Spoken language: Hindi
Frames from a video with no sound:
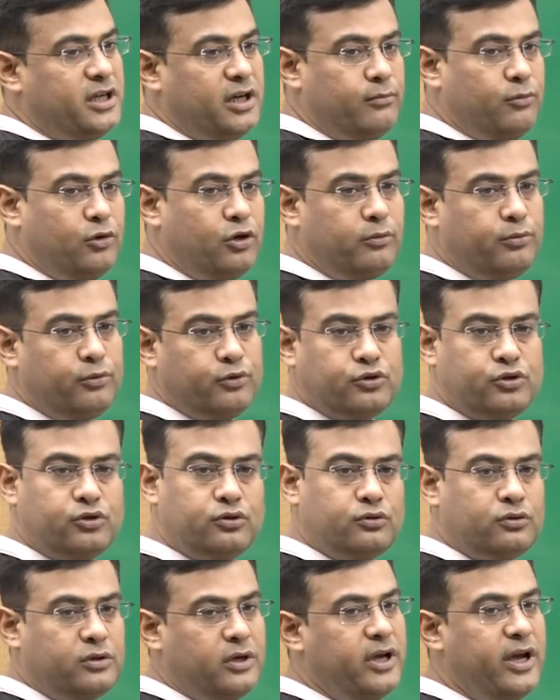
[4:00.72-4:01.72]
के मोल
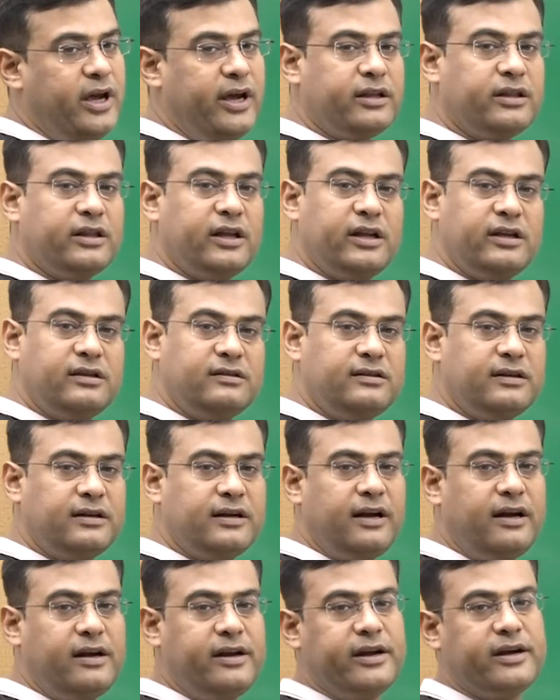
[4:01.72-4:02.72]
पूछूं तो ये एक तरह से
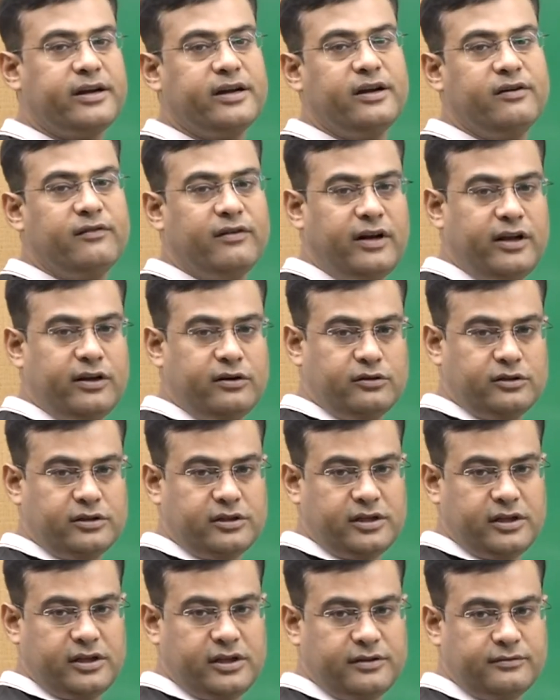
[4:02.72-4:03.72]
सिंगल रिएक्टेंट वाला ही
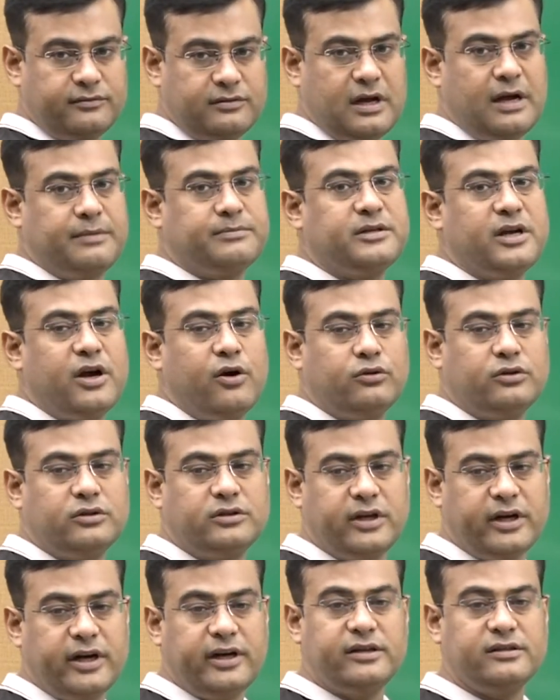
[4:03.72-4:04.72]
क्वेश्चन है आप चाहो तो
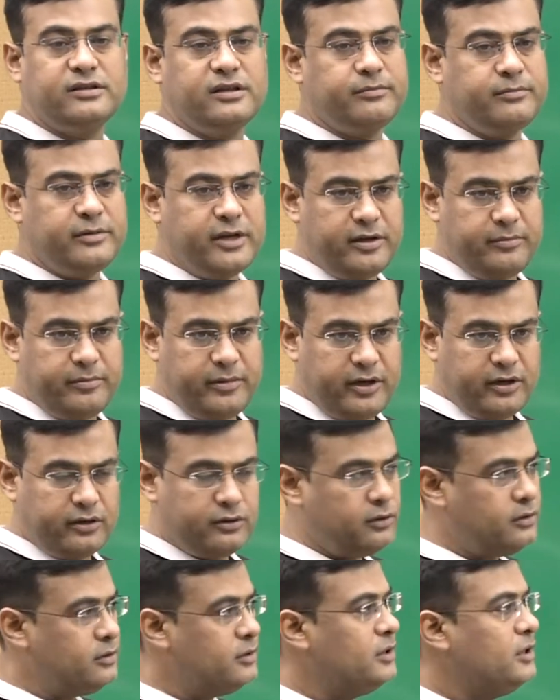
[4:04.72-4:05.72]
सेकंड स्टेप नहीं भी
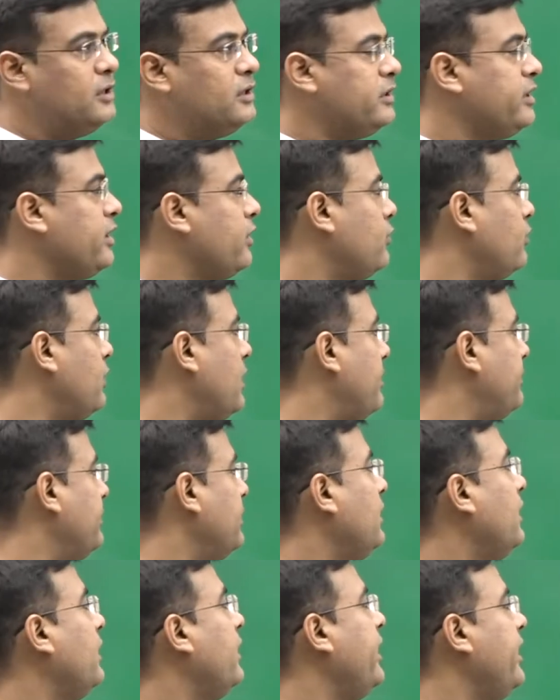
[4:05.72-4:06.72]
लिखो देखो
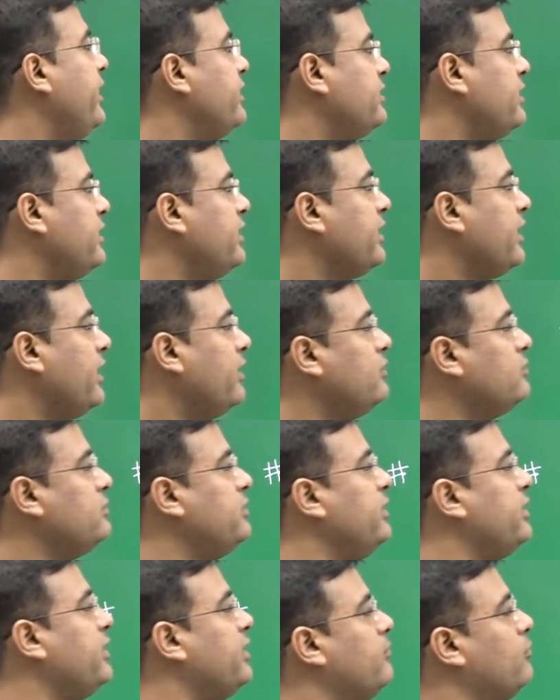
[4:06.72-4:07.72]
आप ए से निकालो
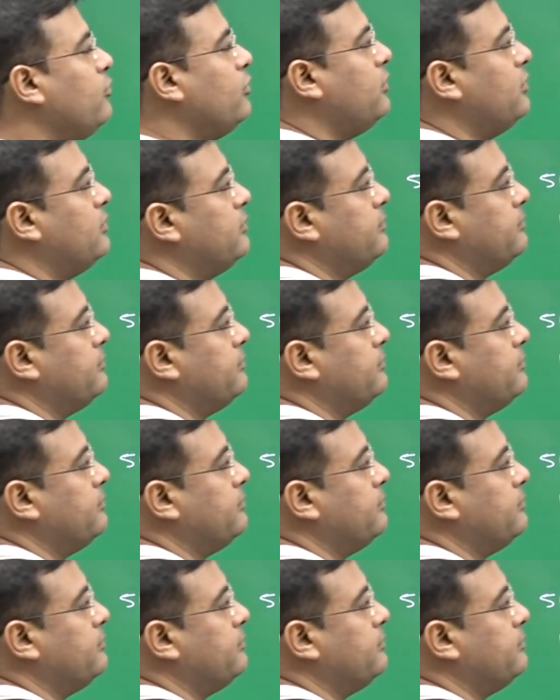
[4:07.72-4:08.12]
सी के मोल